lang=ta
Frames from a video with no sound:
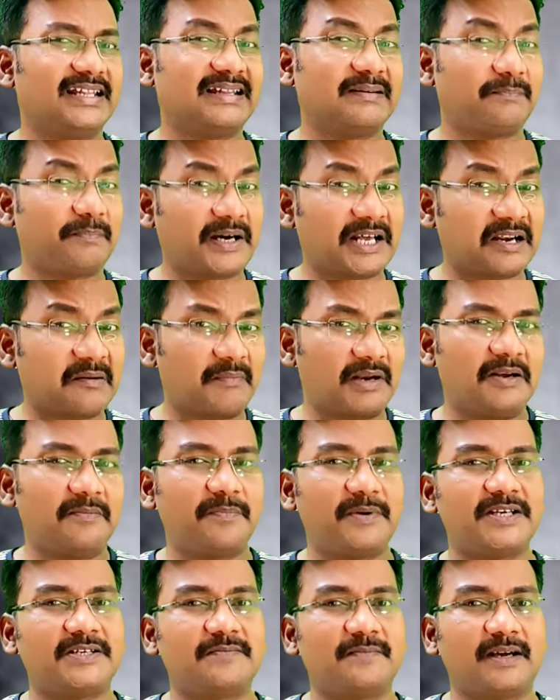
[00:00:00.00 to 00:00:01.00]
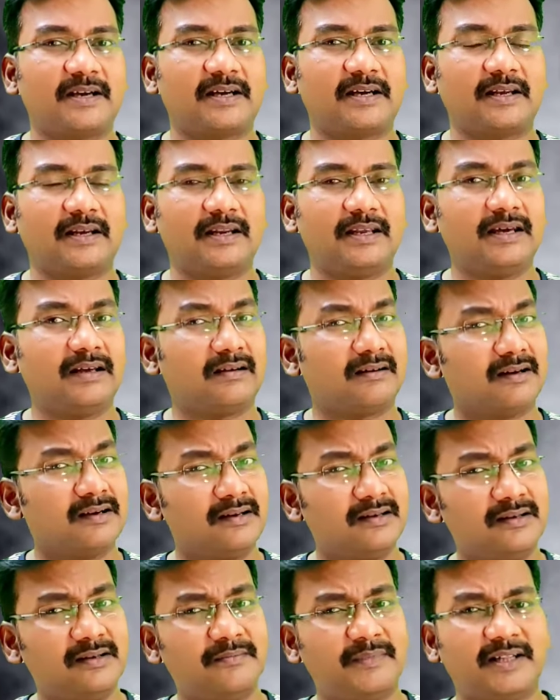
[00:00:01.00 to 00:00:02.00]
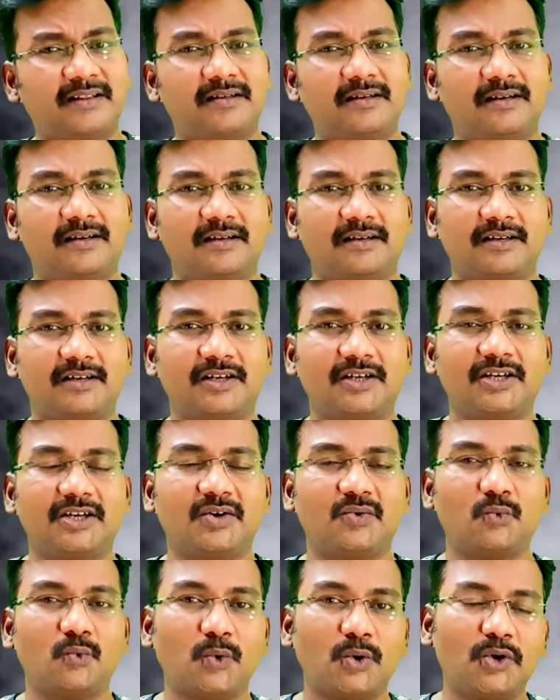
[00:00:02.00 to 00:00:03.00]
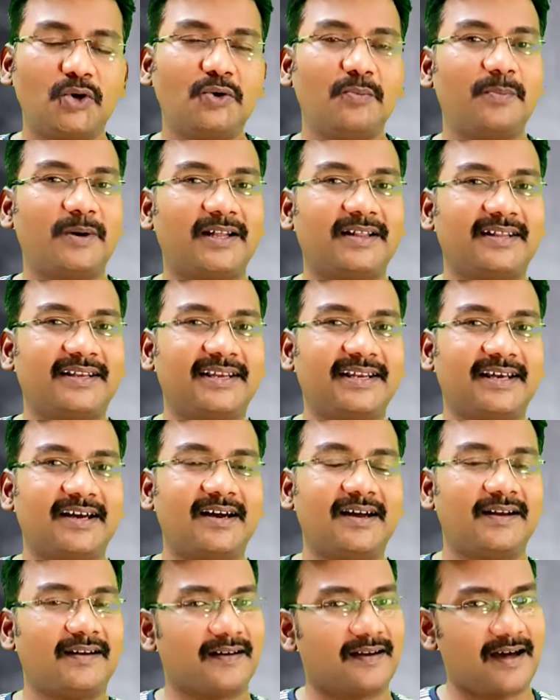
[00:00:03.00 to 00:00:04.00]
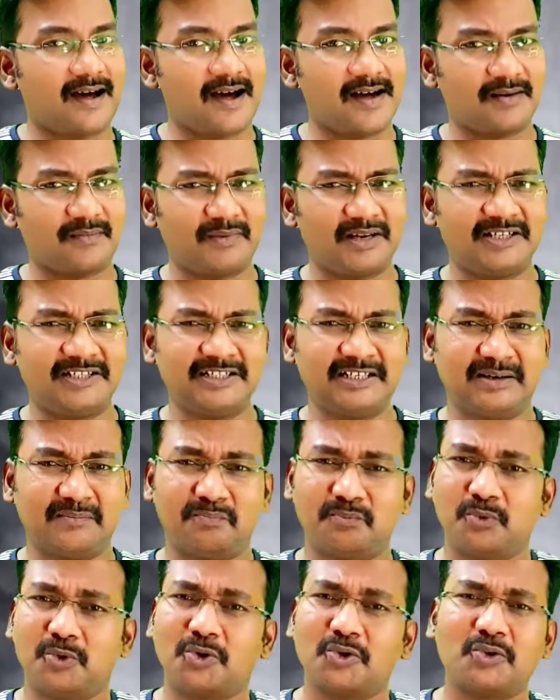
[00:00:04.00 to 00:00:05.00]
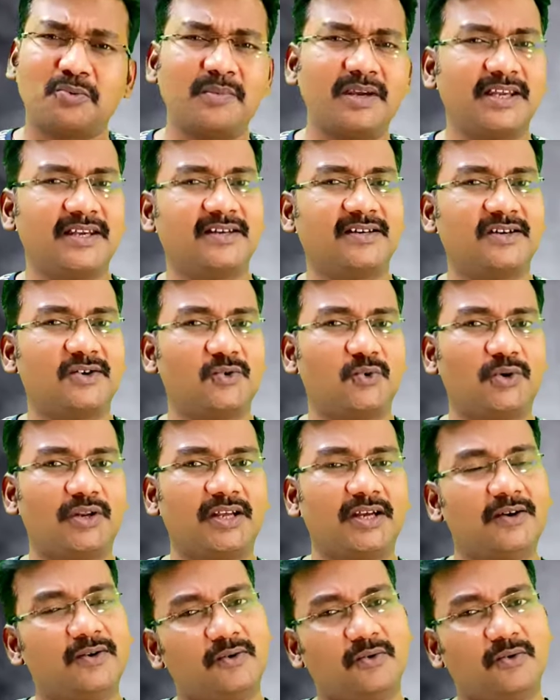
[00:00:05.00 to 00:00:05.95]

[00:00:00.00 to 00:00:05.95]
இந்த பர்மனன்ட் பேஸ்மேக்கர்லேயே ரெண்டு மெத்தட் இருக்குது ஒன்று பார்த்தீங்கன்னா நார்மலாக எப்பொழுதுமே இயங்கக்கூடிய